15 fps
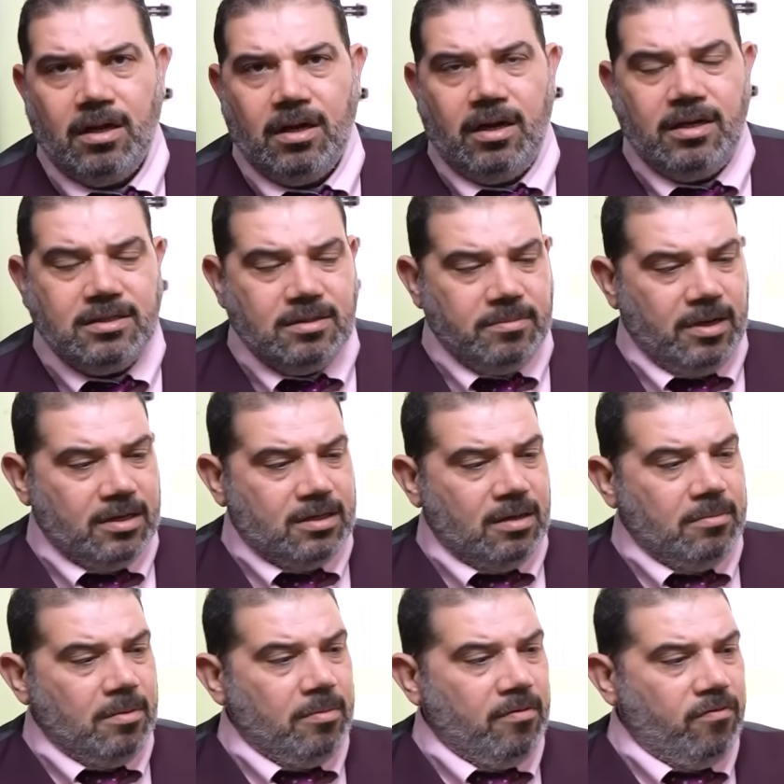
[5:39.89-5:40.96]
لازم
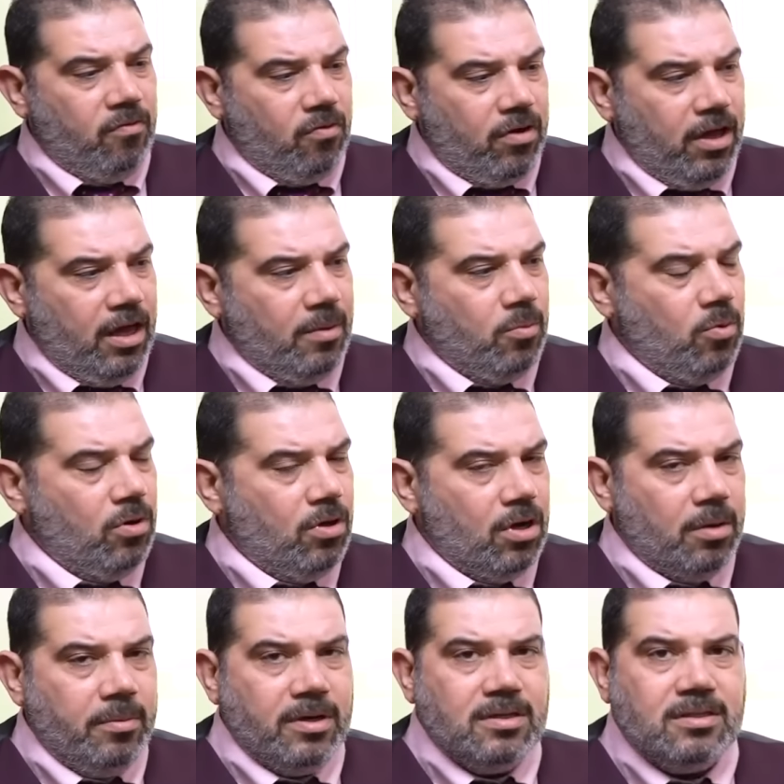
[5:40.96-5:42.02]
اهتم بالفوكاب
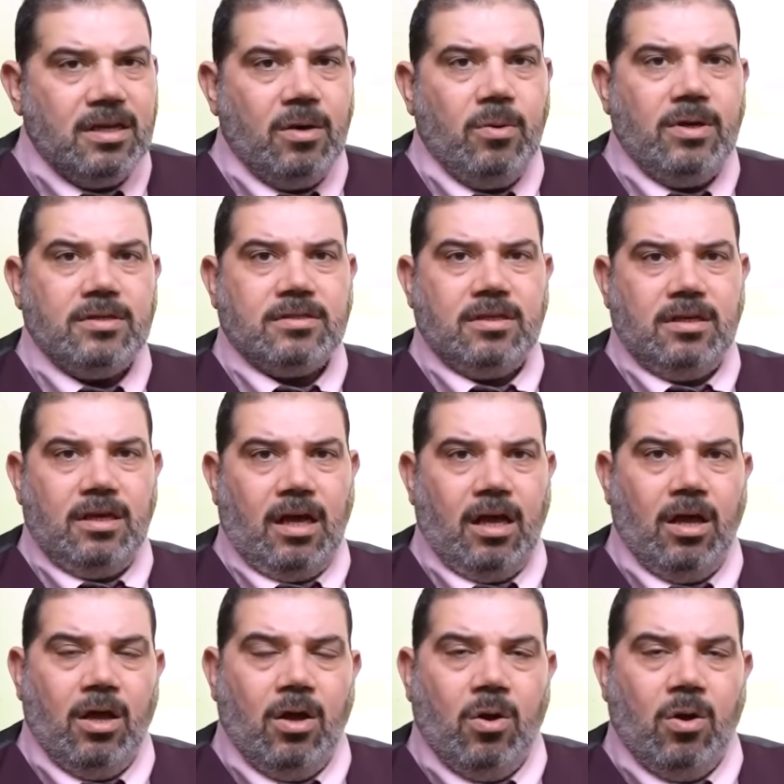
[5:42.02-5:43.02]
والجرامر سواسيه